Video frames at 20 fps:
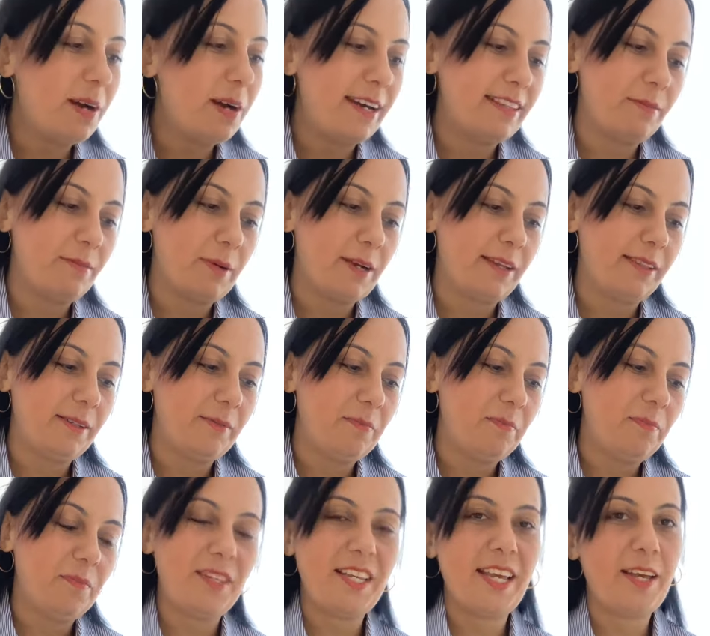Hadi bakalım
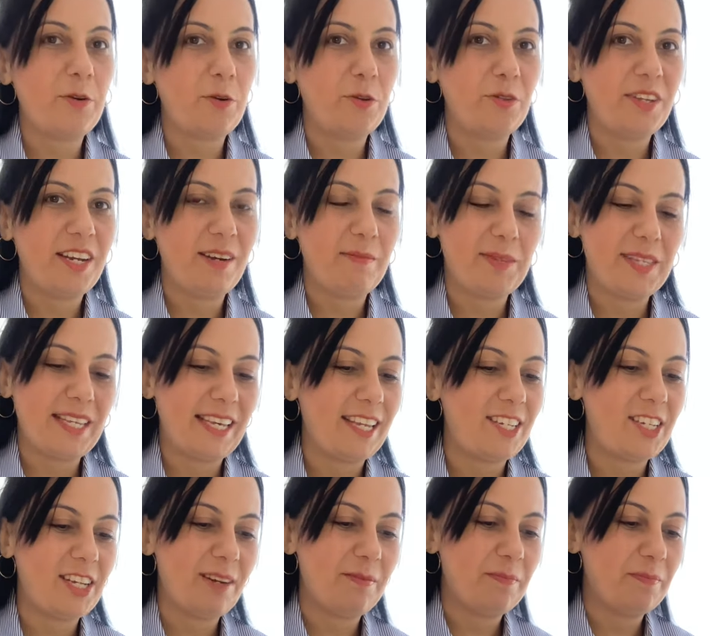diğer ürünlerimize
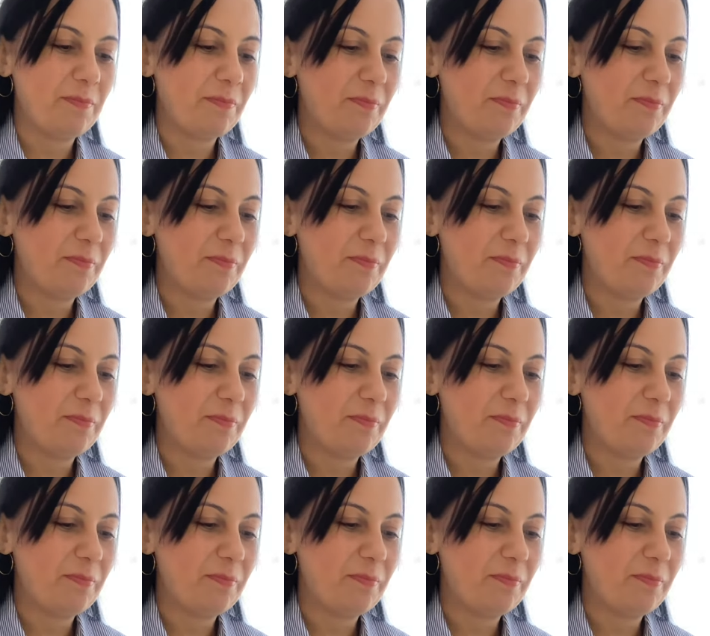geçelim.